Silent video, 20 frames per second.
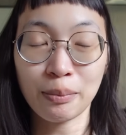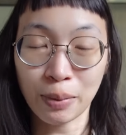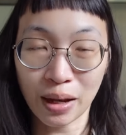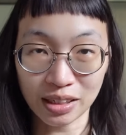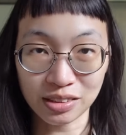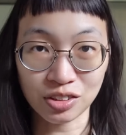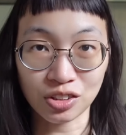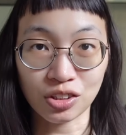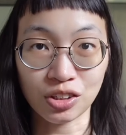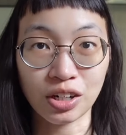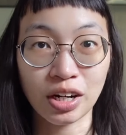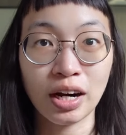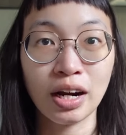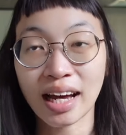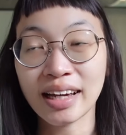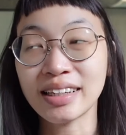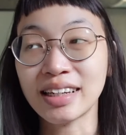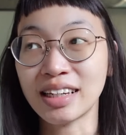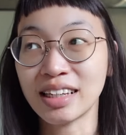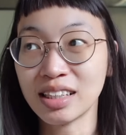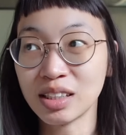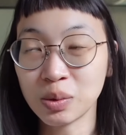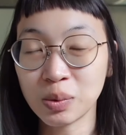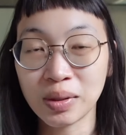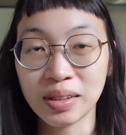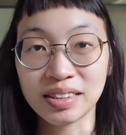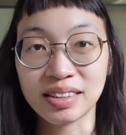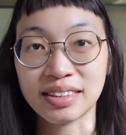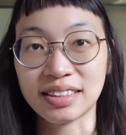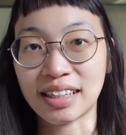Baxter。她也因
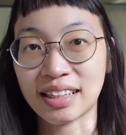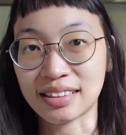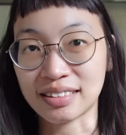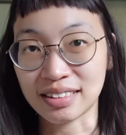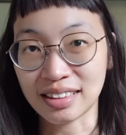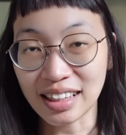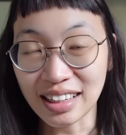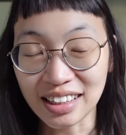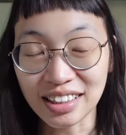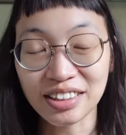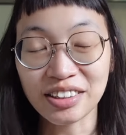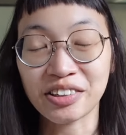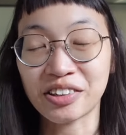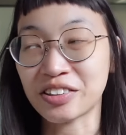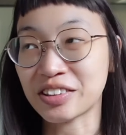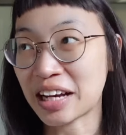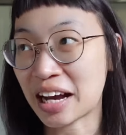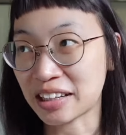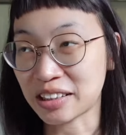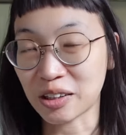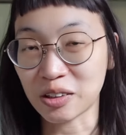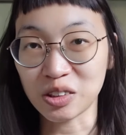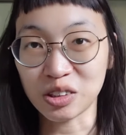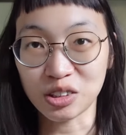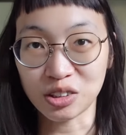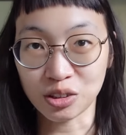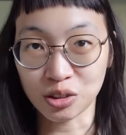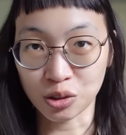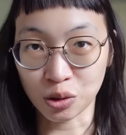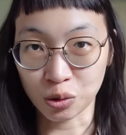为这项婴儿大脑移
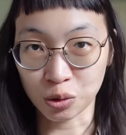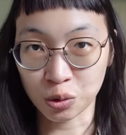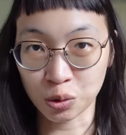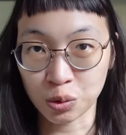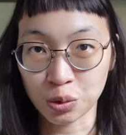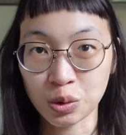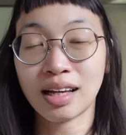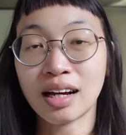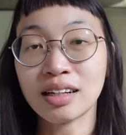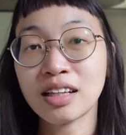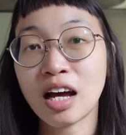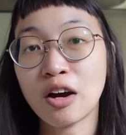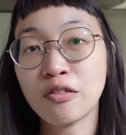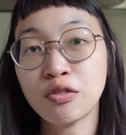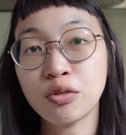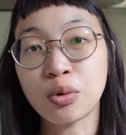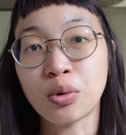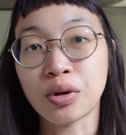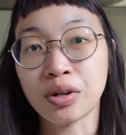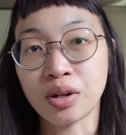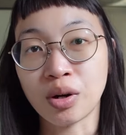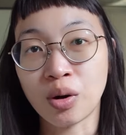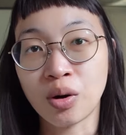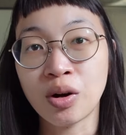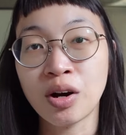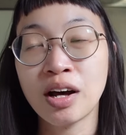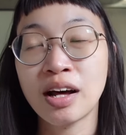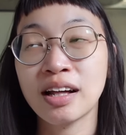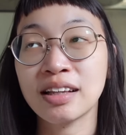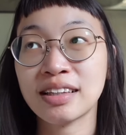植手术，当她复活以后。
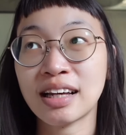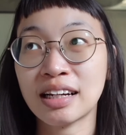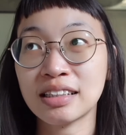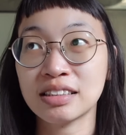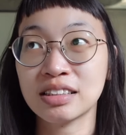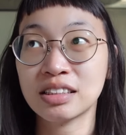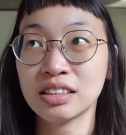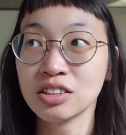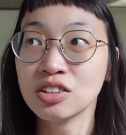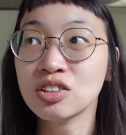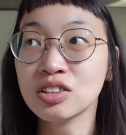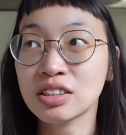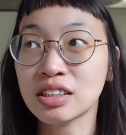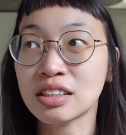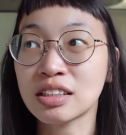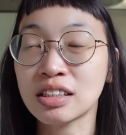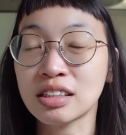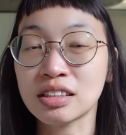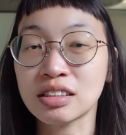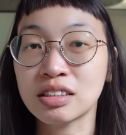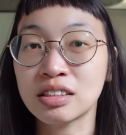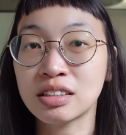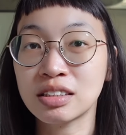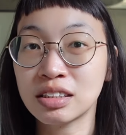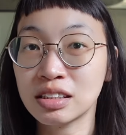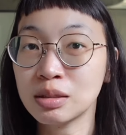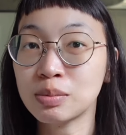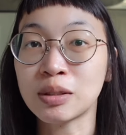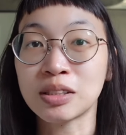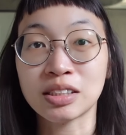他的心智年龄
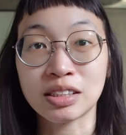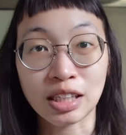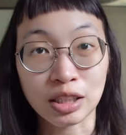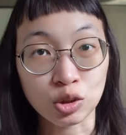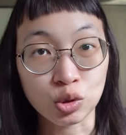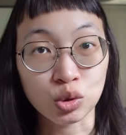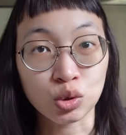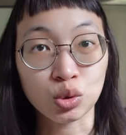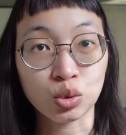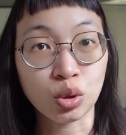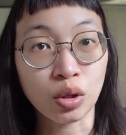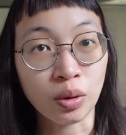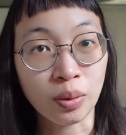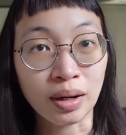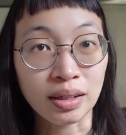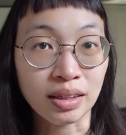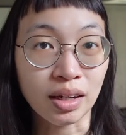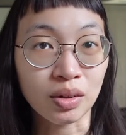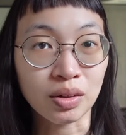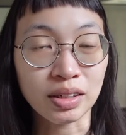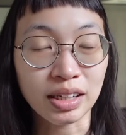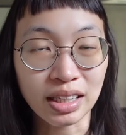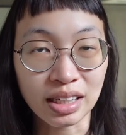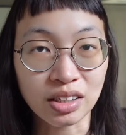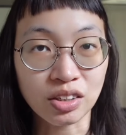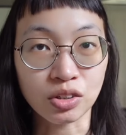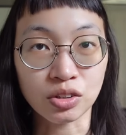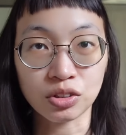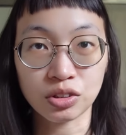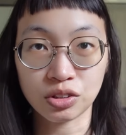基本上就是退化到了
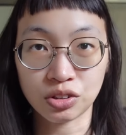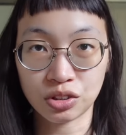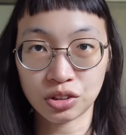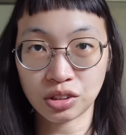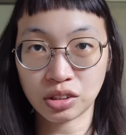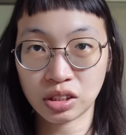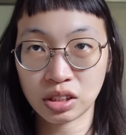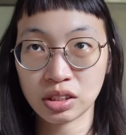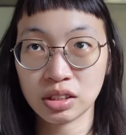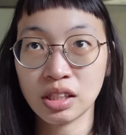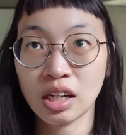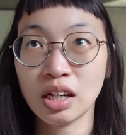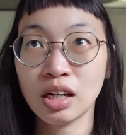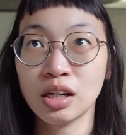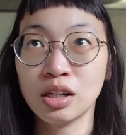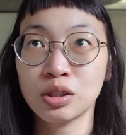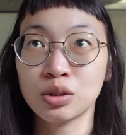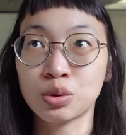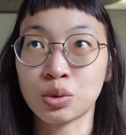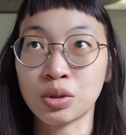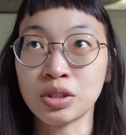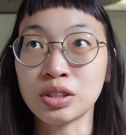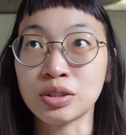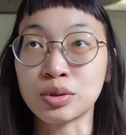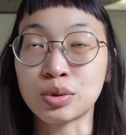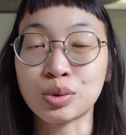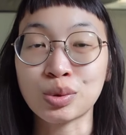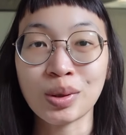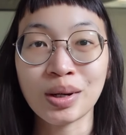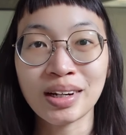婴儿的时期，所以
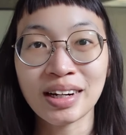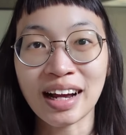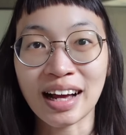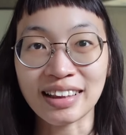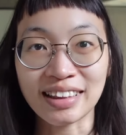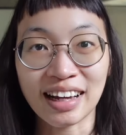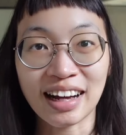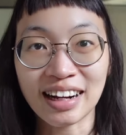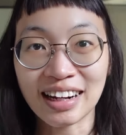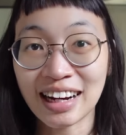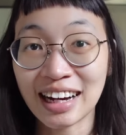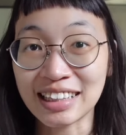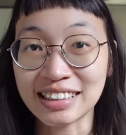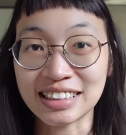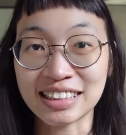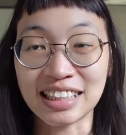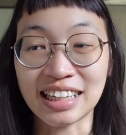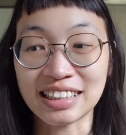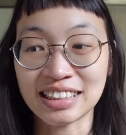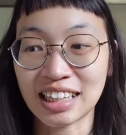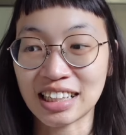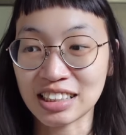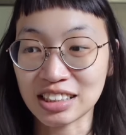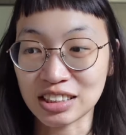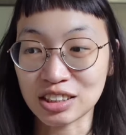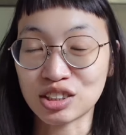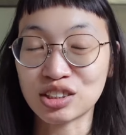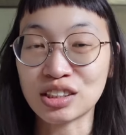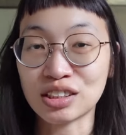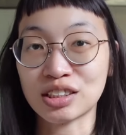虽然她看起来像一个
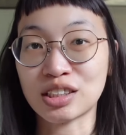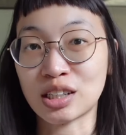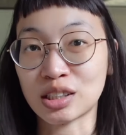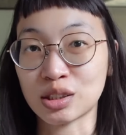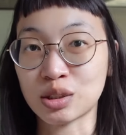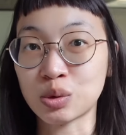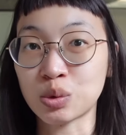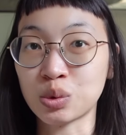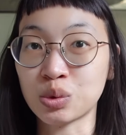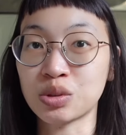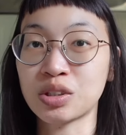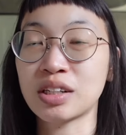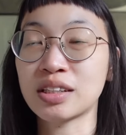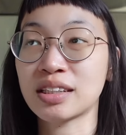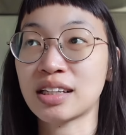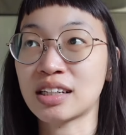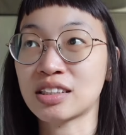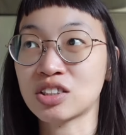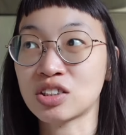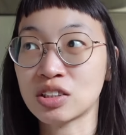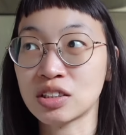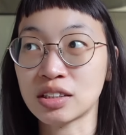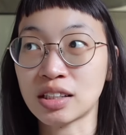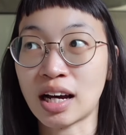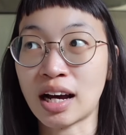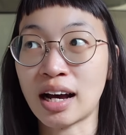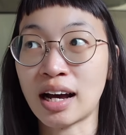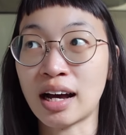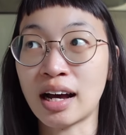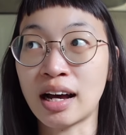正常的女人，但是
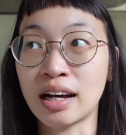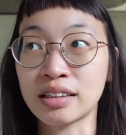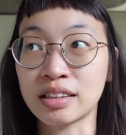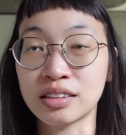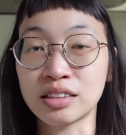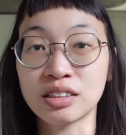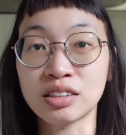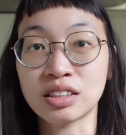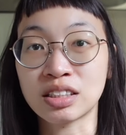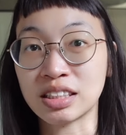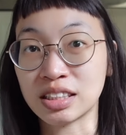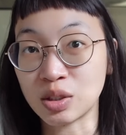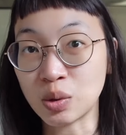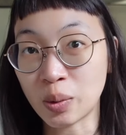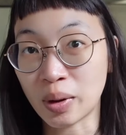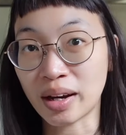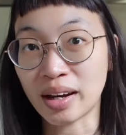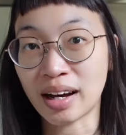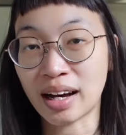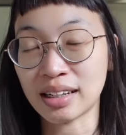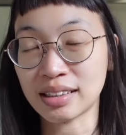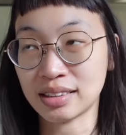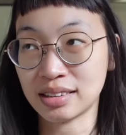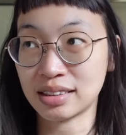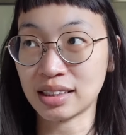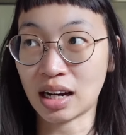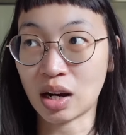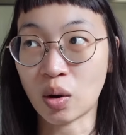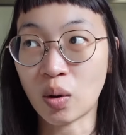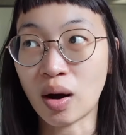她的行为、她的
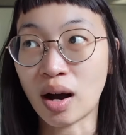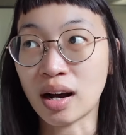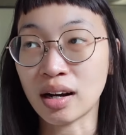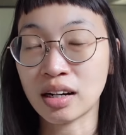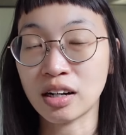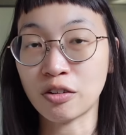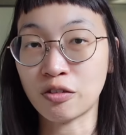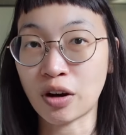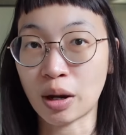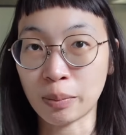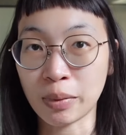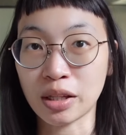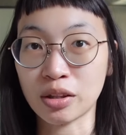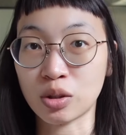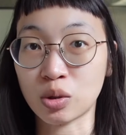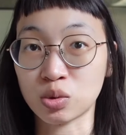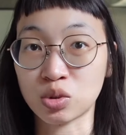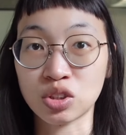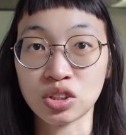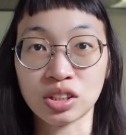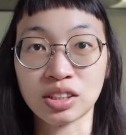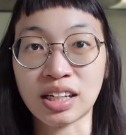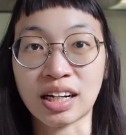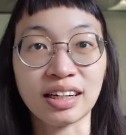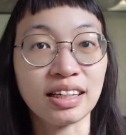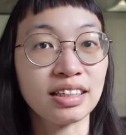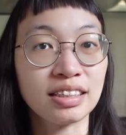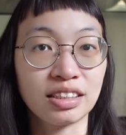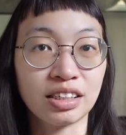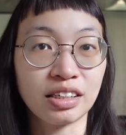讲话各方面都是像
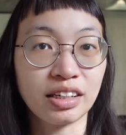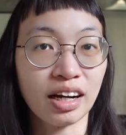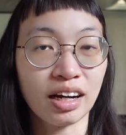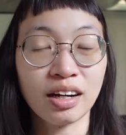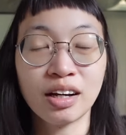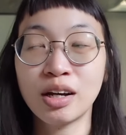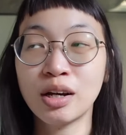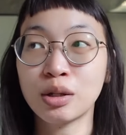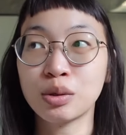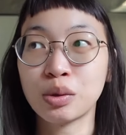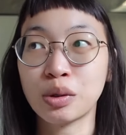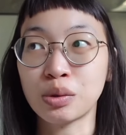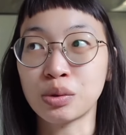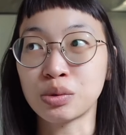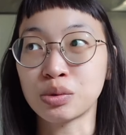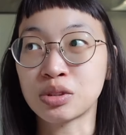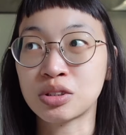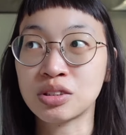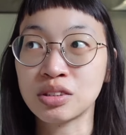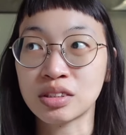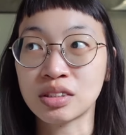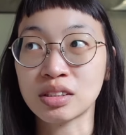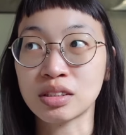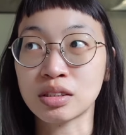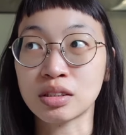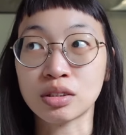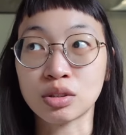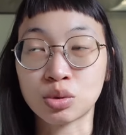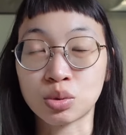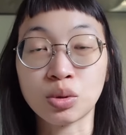婴儿一样，对于世界
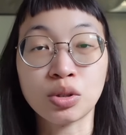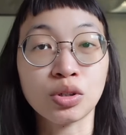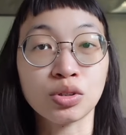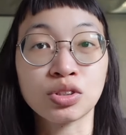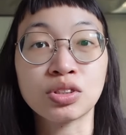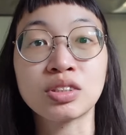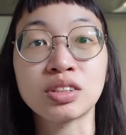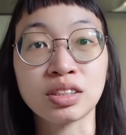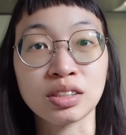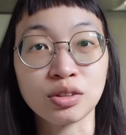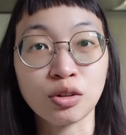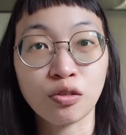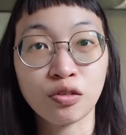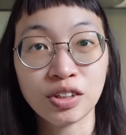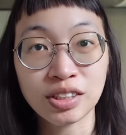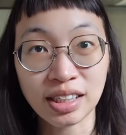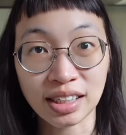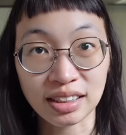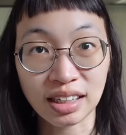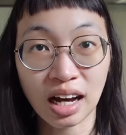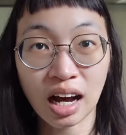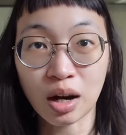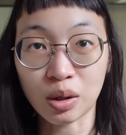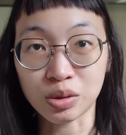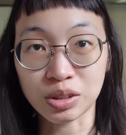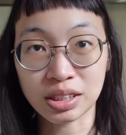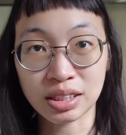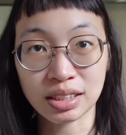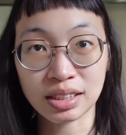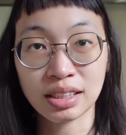的所有事情都非常的好
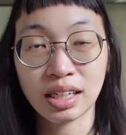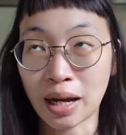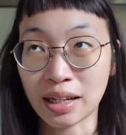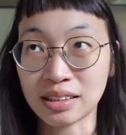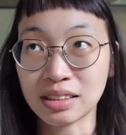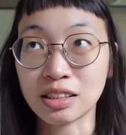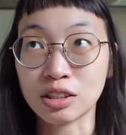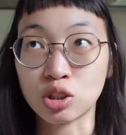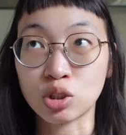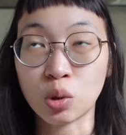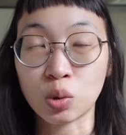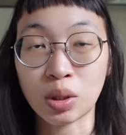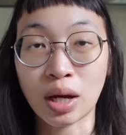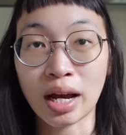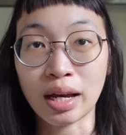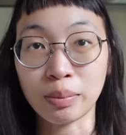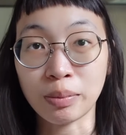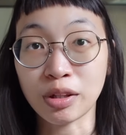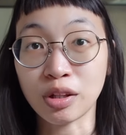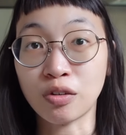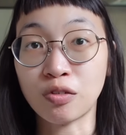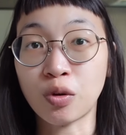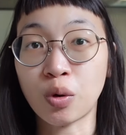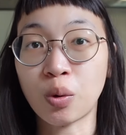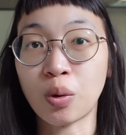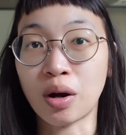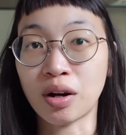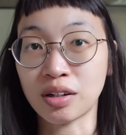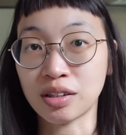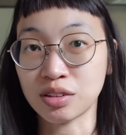奇，把这个救她一命的疯
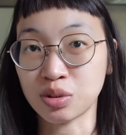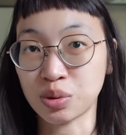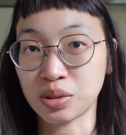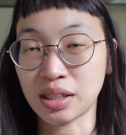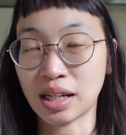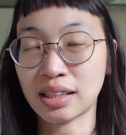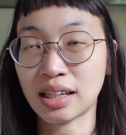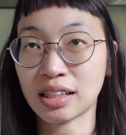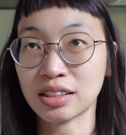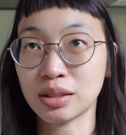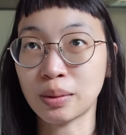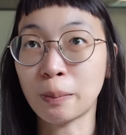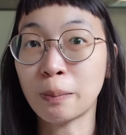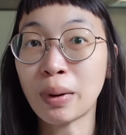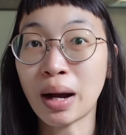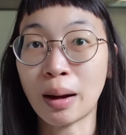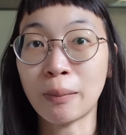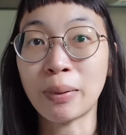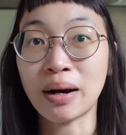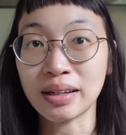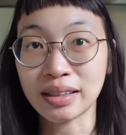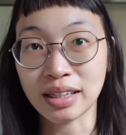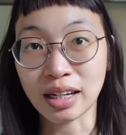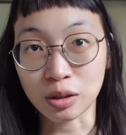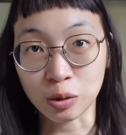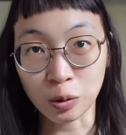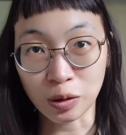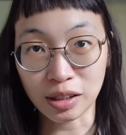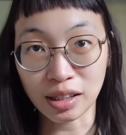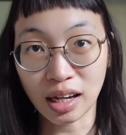狂科学家当成爸爸一
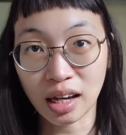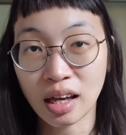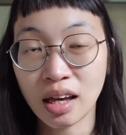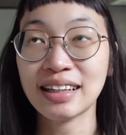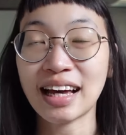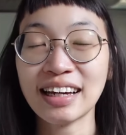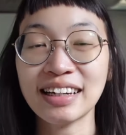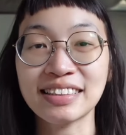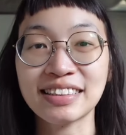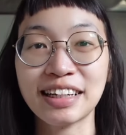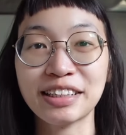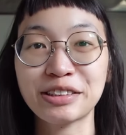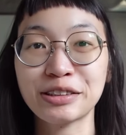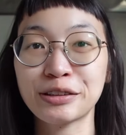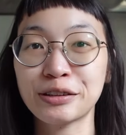样对待。她也在这